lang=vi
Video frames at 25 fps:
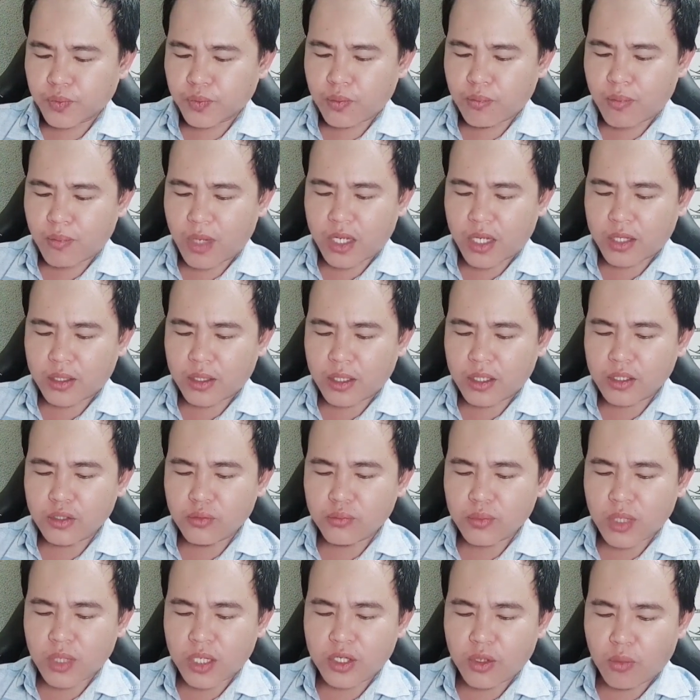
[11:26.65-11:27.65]
mà để
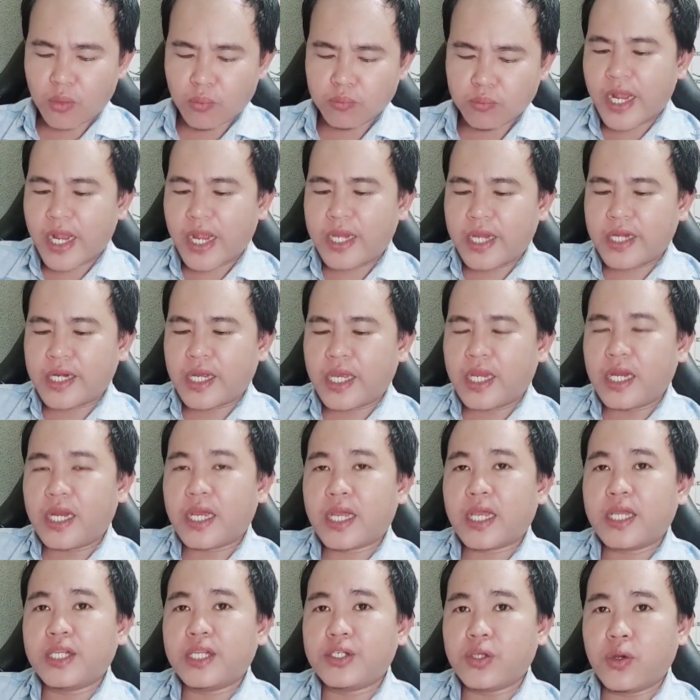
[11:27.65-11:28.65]
chúng ta dùng ngày này
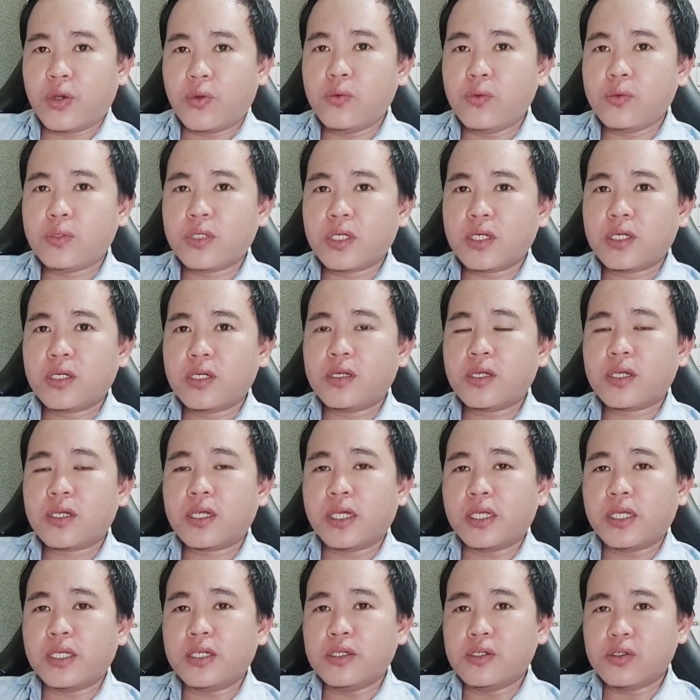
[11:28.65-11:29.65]
là ngày sủ cho nên nó
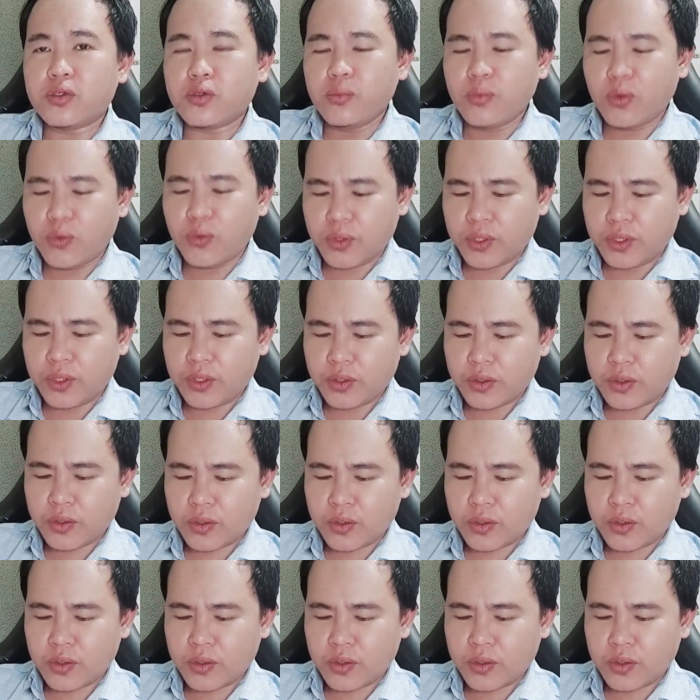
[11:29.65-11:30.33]
kỵ người tuổi mùi